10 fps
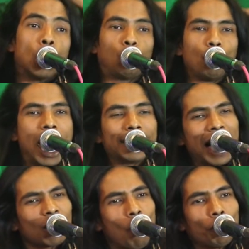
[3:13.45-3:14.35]
দুই
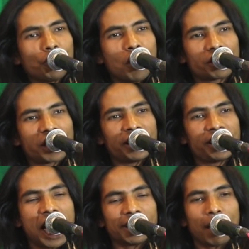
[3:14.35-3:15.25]
হাজার কোটি অষ্টাশি
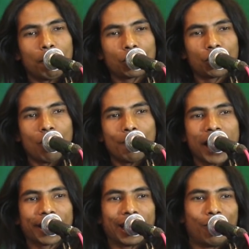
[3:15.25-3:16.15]
হাজার বছর হবে
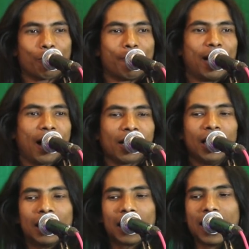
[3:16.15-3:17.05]
একটা হোক বা
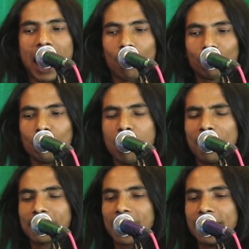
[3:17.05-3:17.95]
তারই এক হক্ত
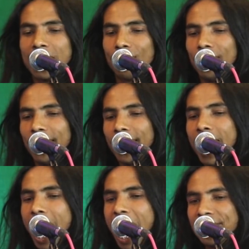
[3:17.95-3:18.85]
নামাজ কায়দা করলে
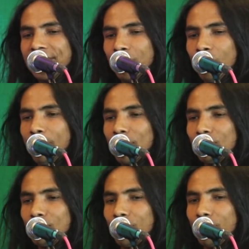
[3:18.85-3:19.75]
আশি হোক বা
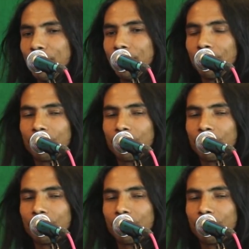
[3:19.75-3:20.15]
দুজক হবে